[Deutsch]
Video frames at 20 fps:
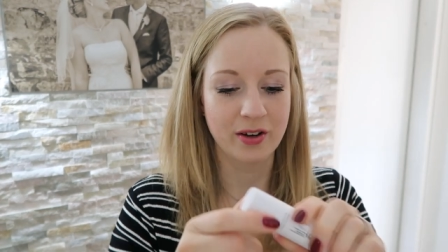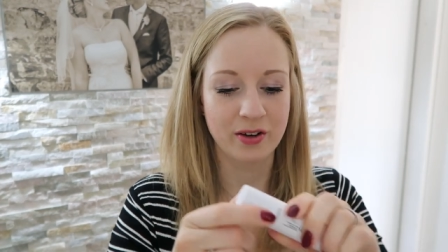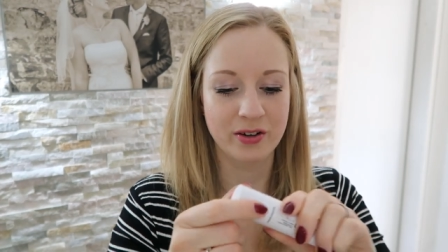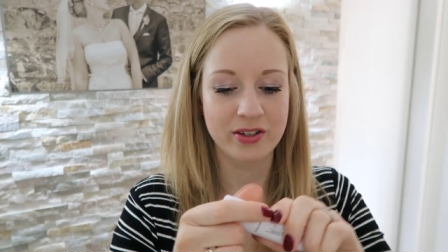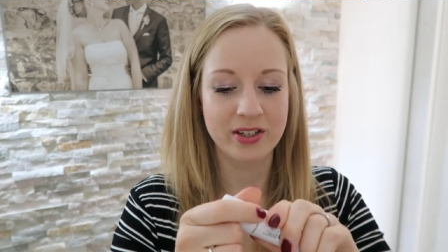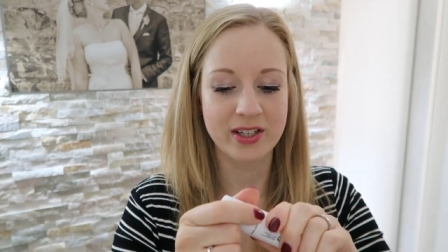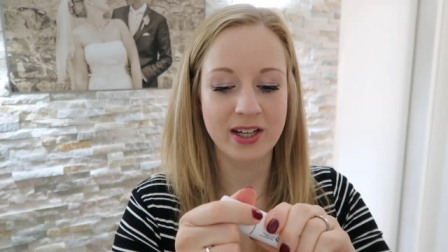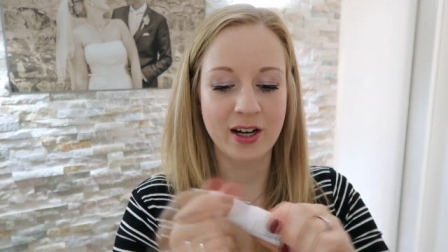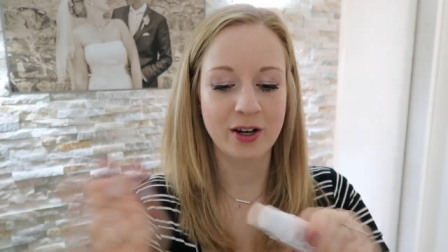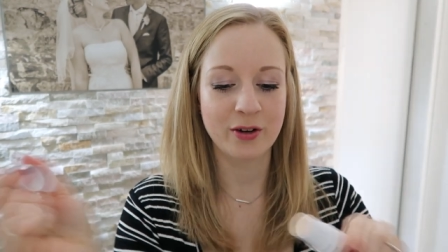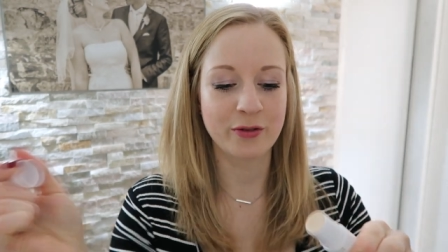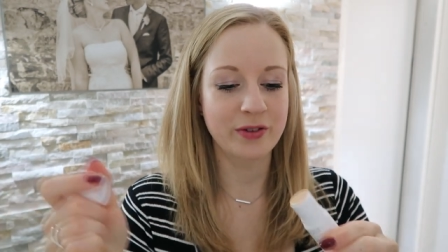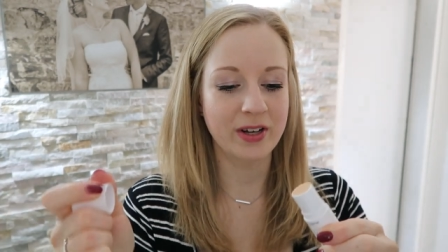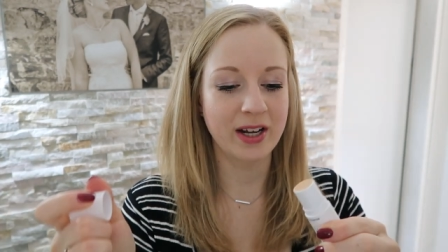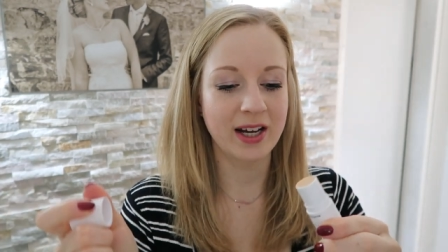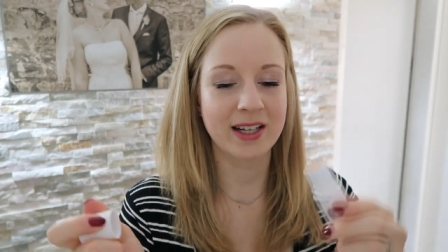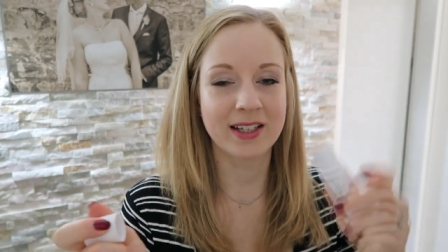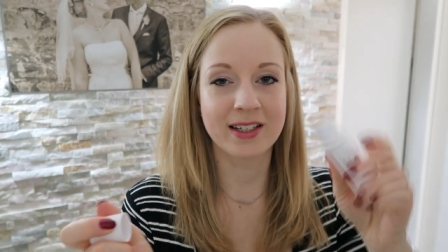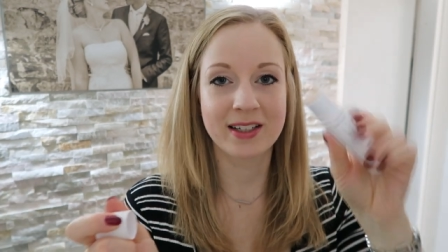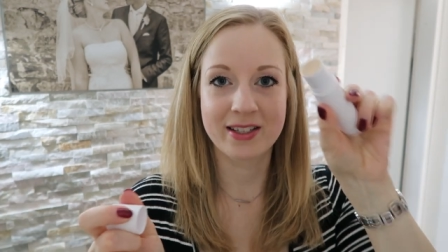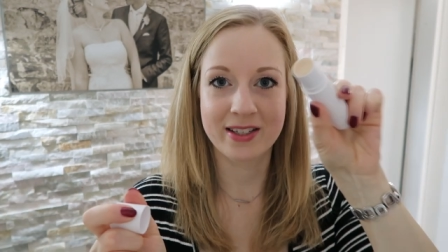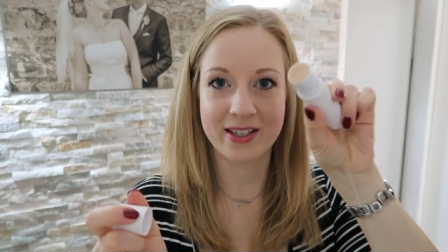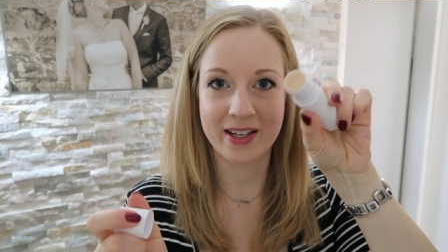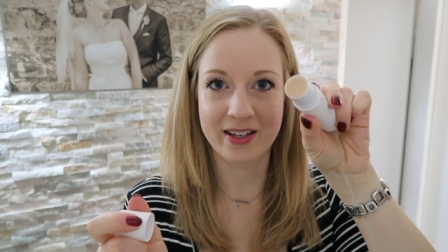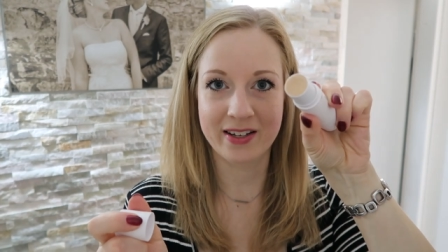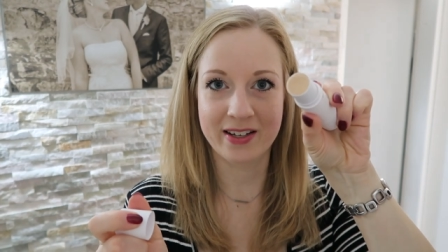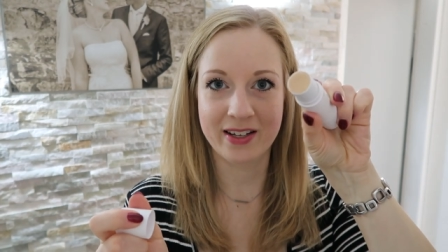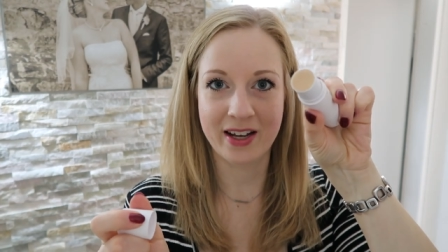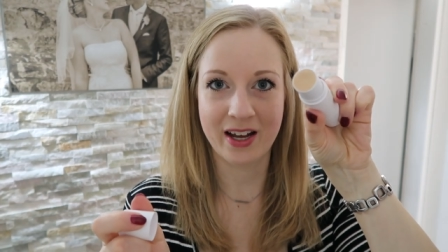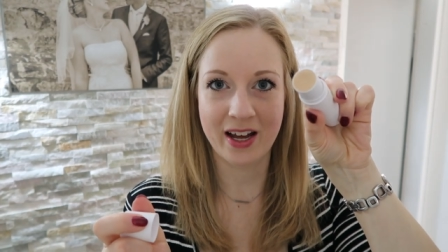und hier auf der anderen
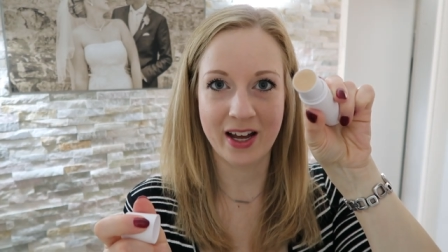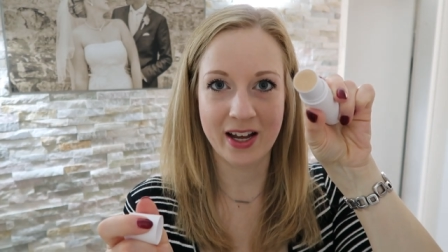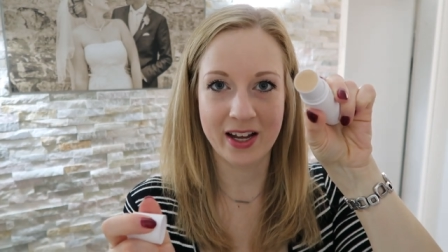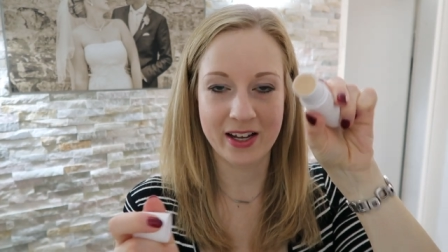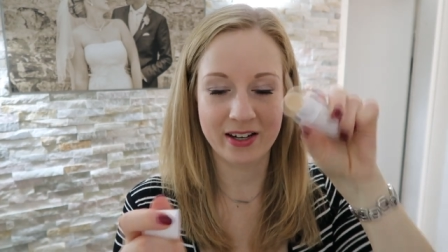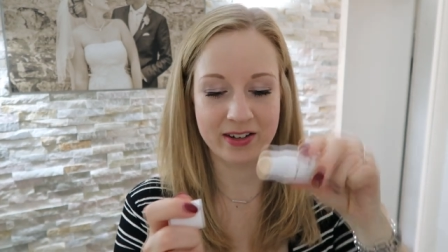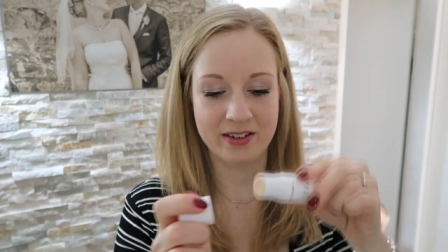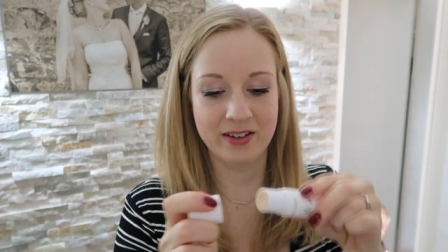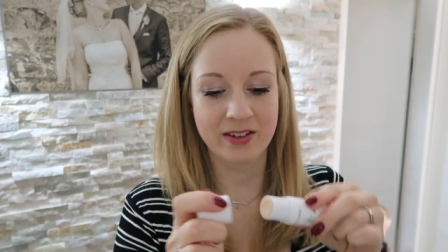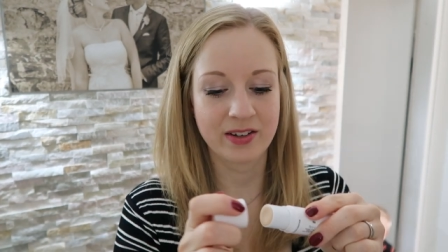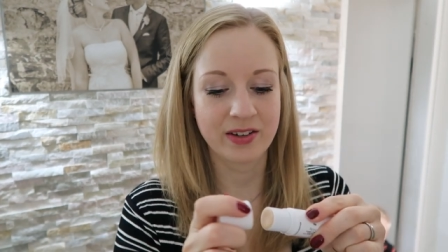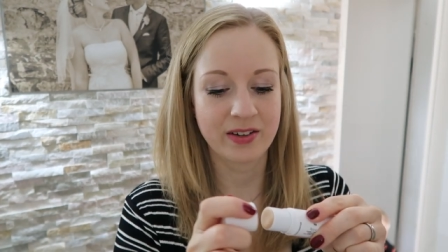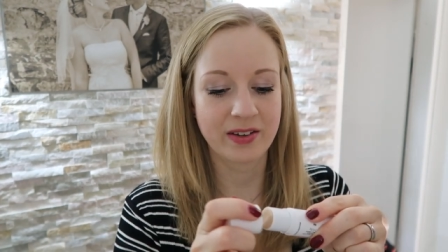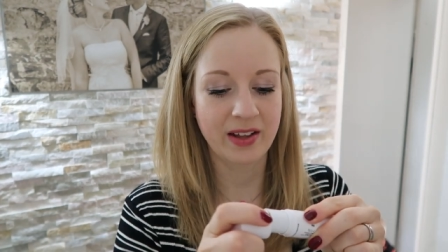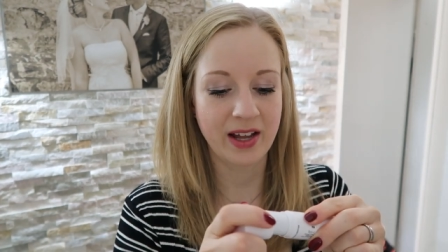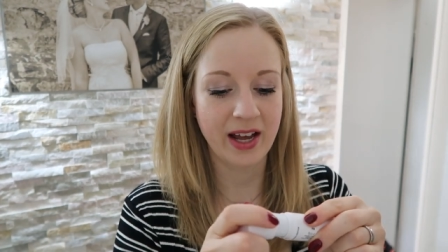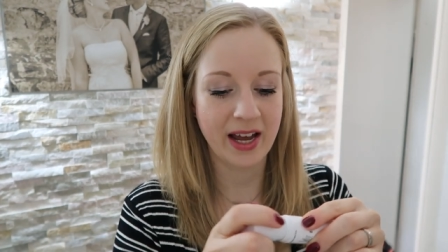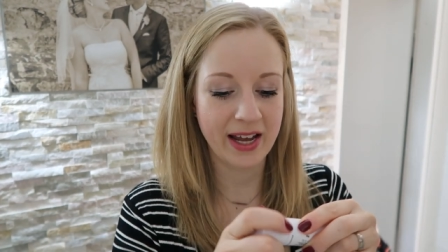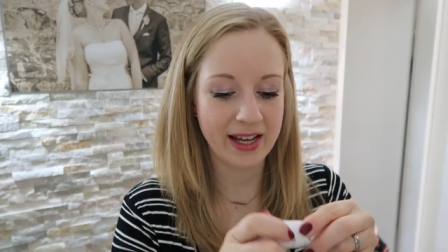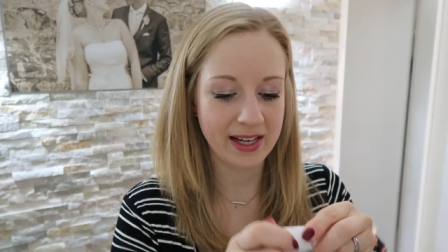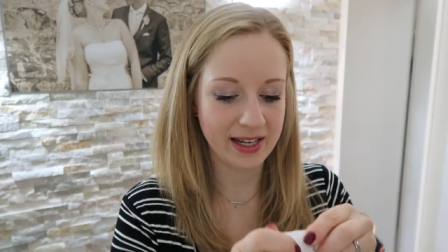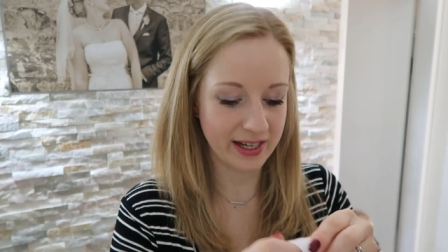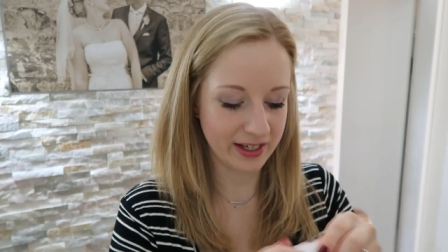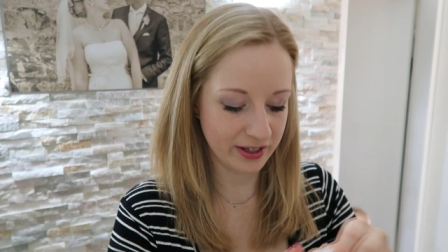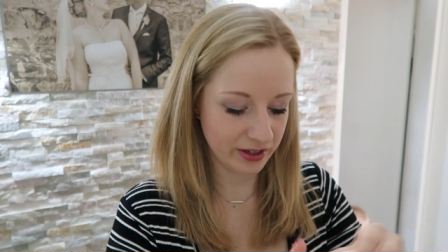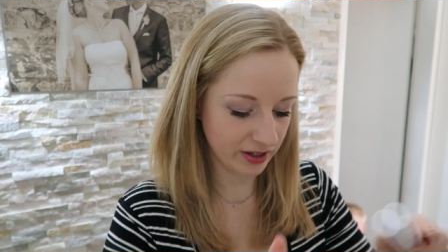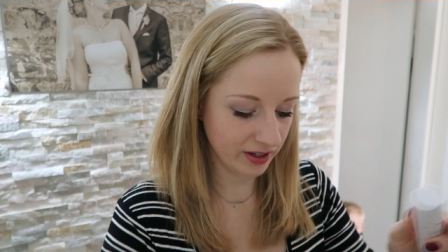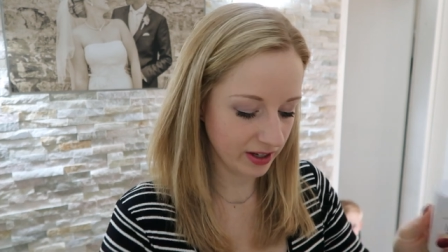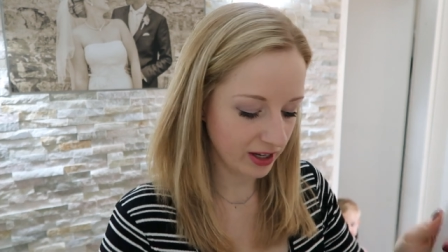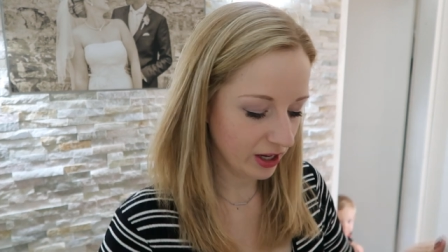Seite einen
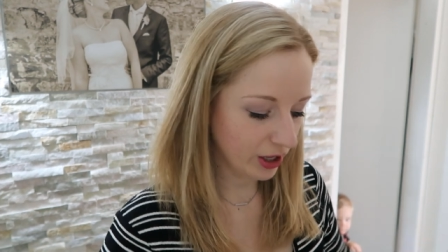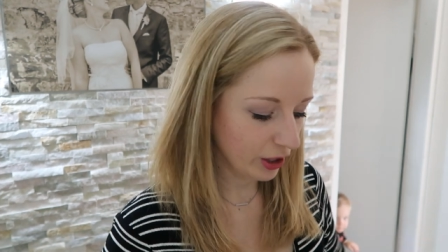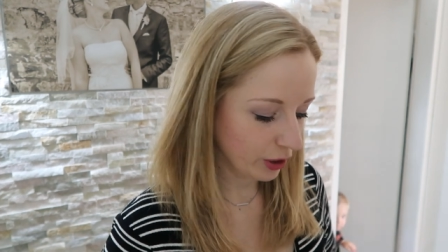Highlighter.